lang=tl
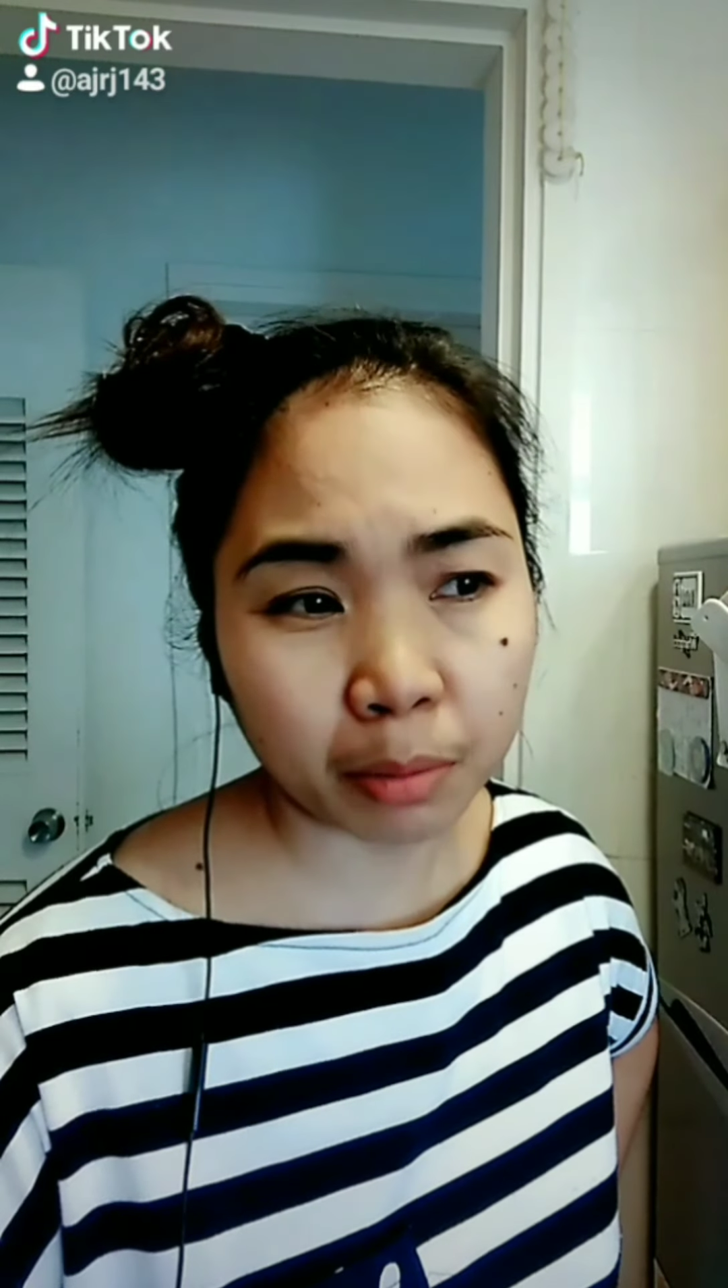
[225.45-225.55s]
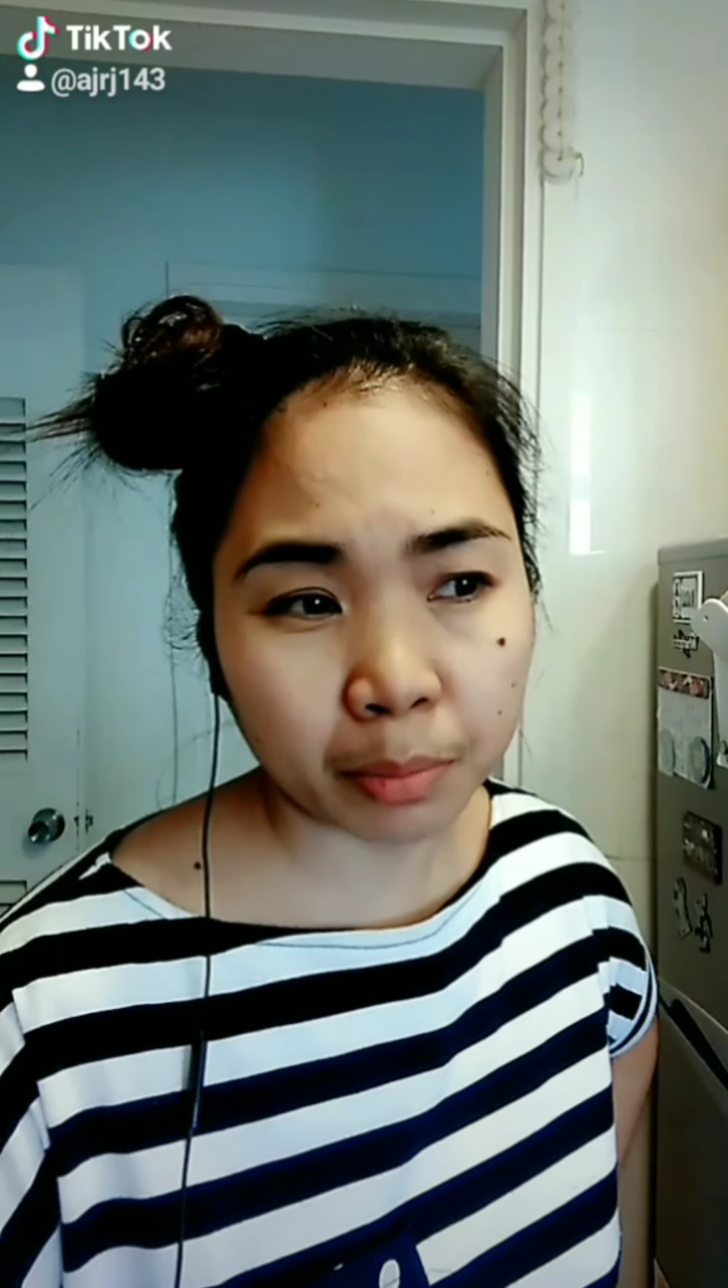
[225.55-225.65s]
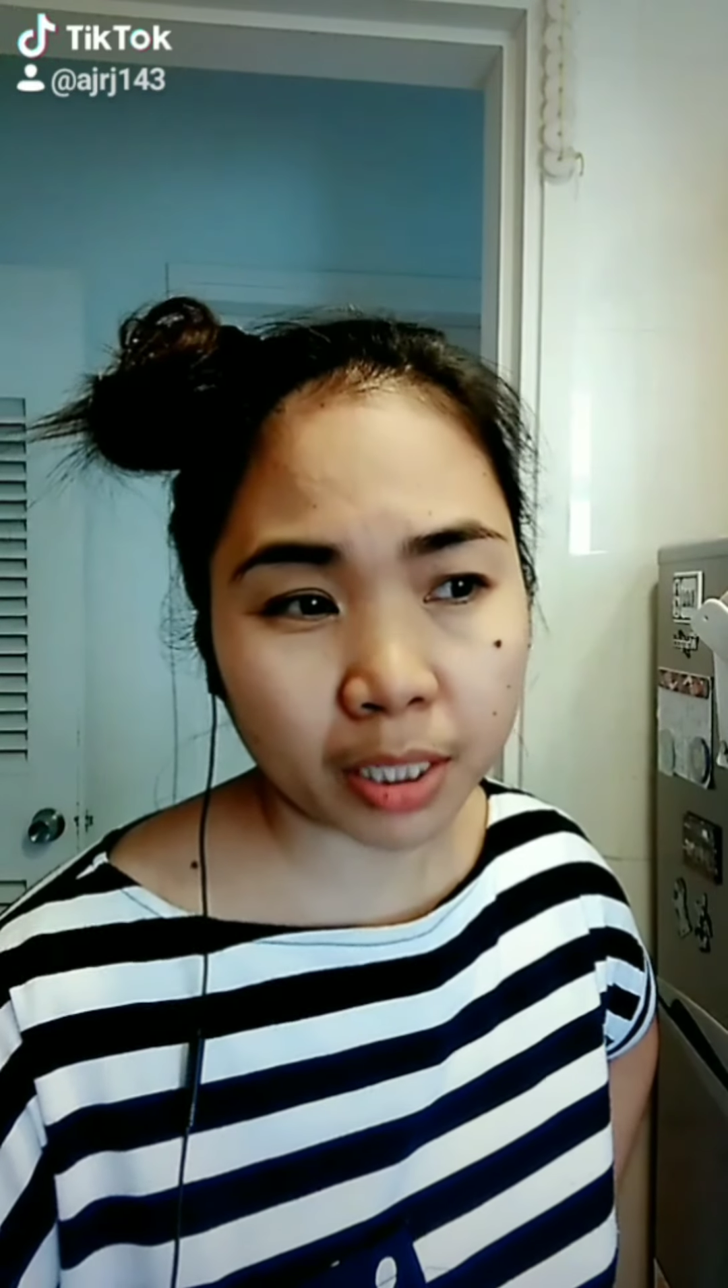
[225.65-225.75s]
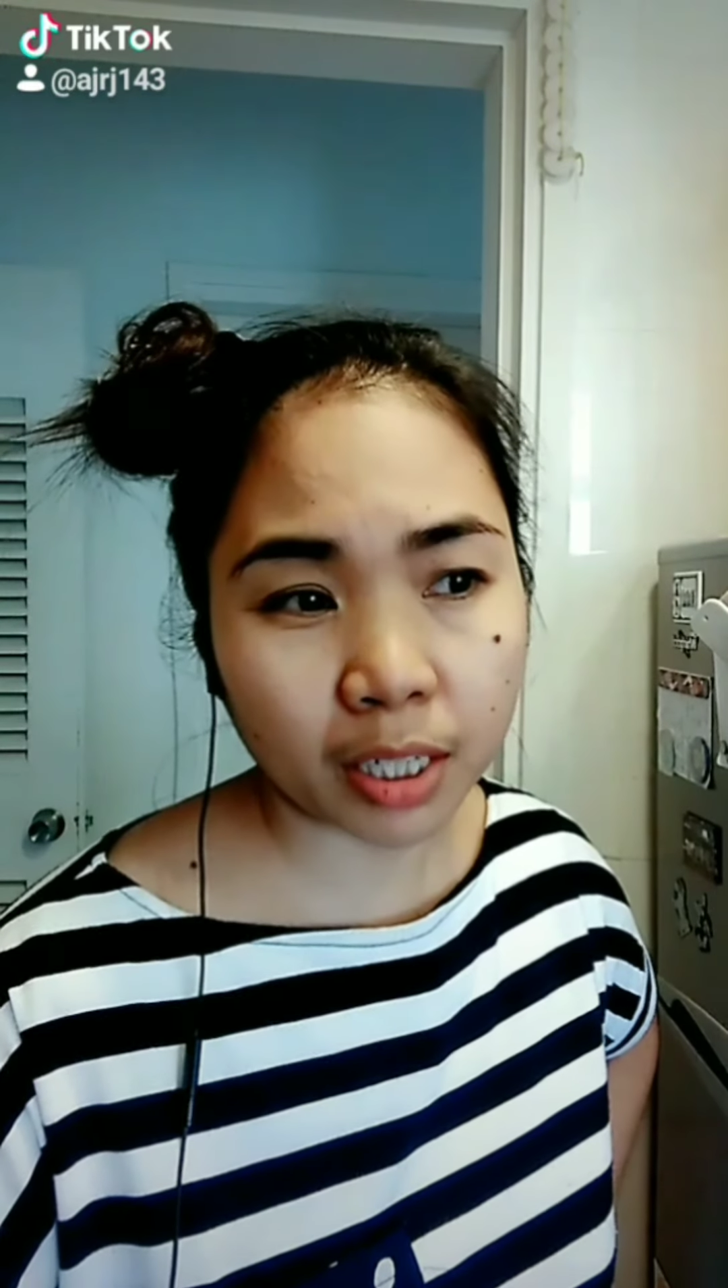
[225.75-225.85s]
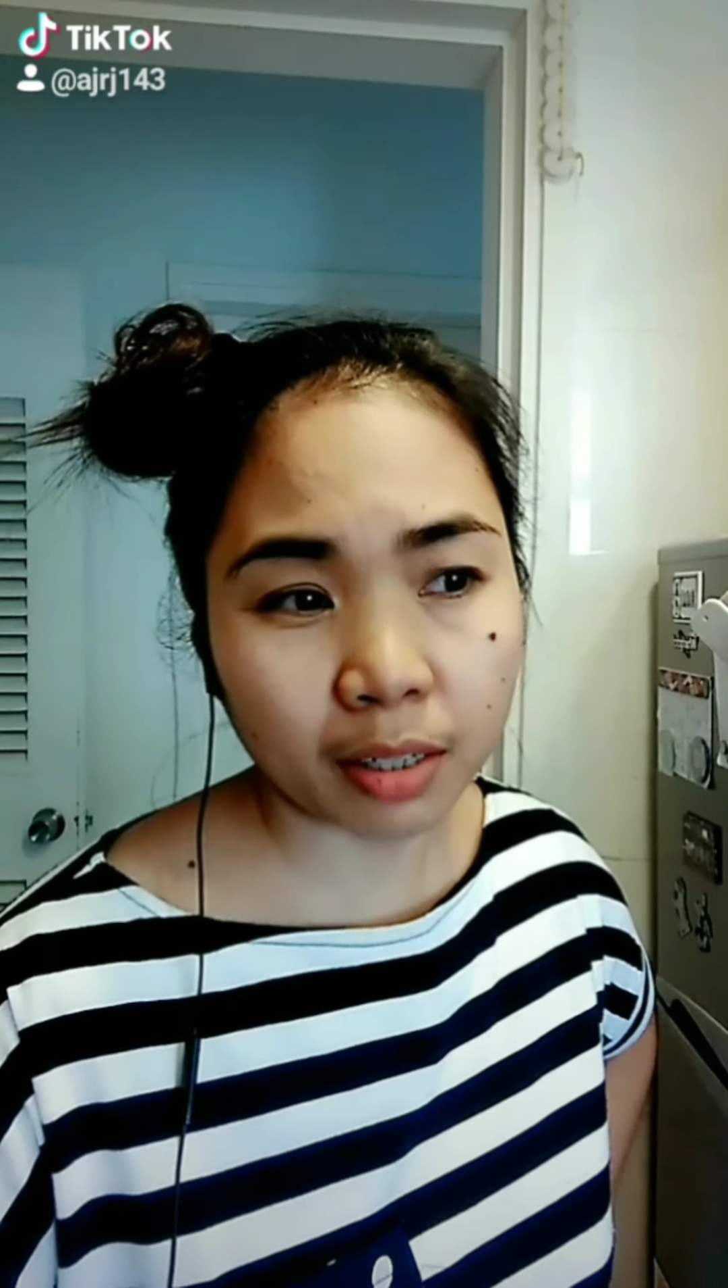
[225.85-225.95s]

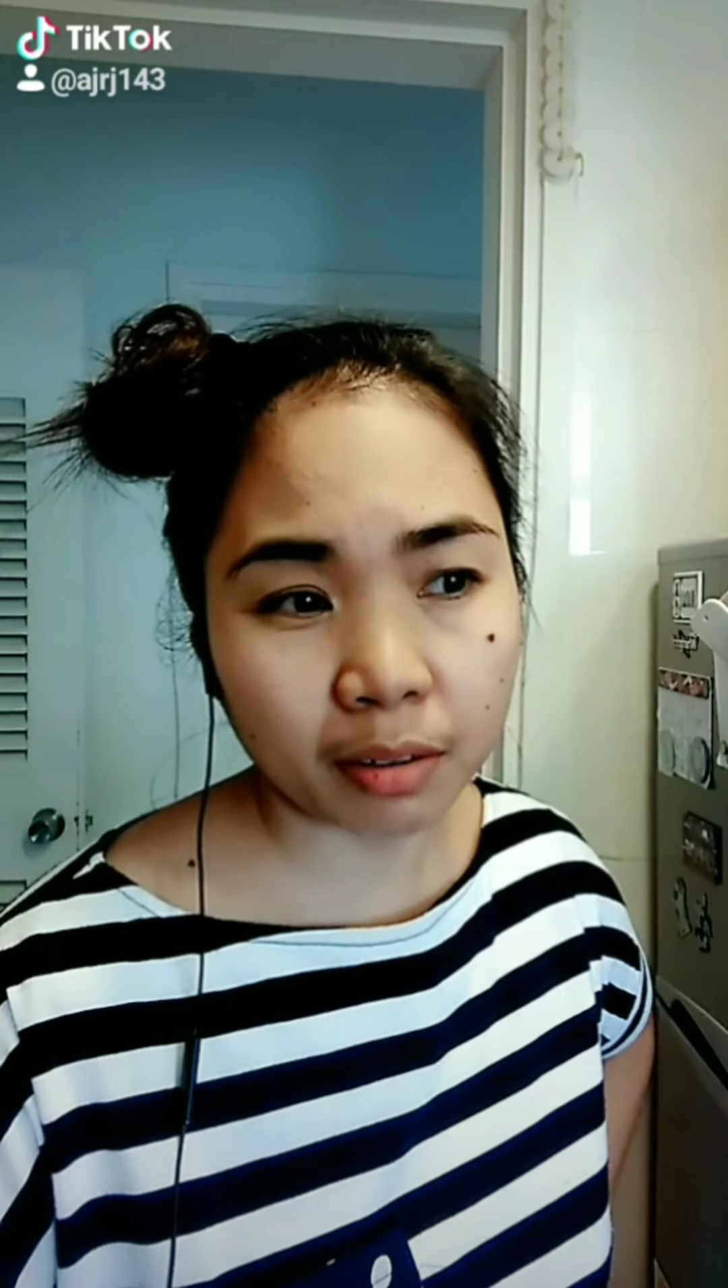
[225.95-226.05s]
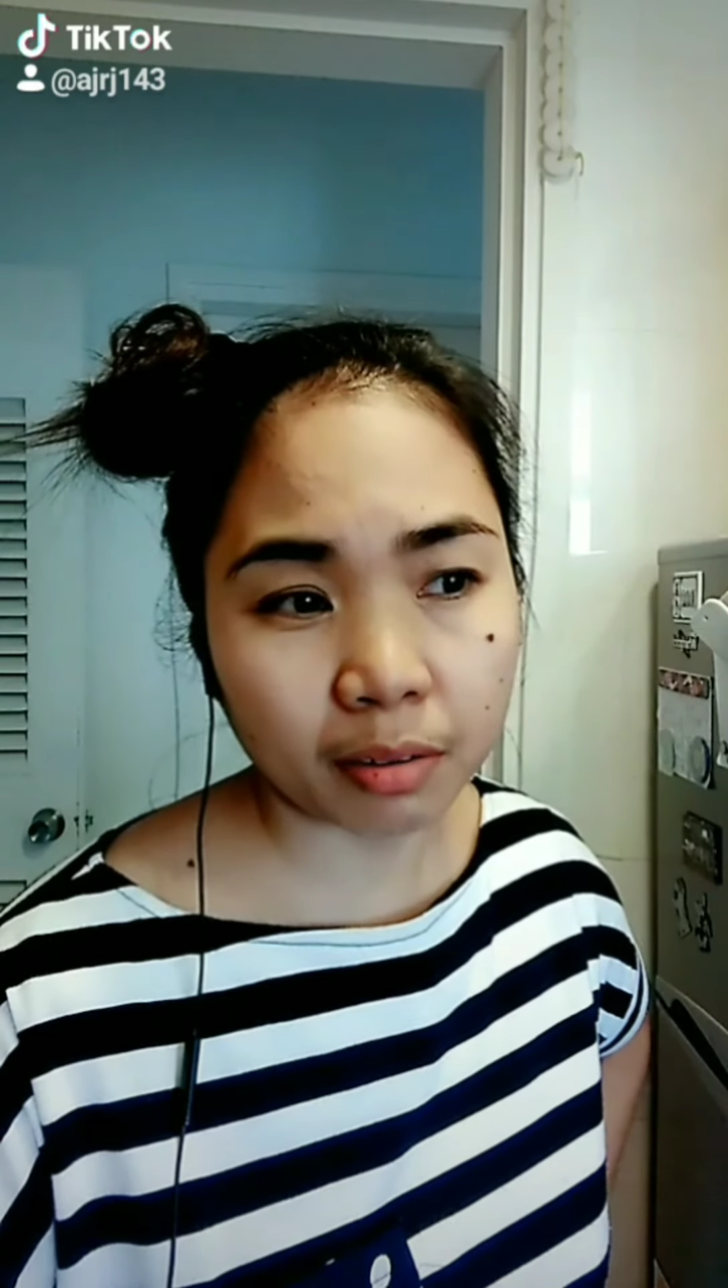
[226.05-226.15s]
mani,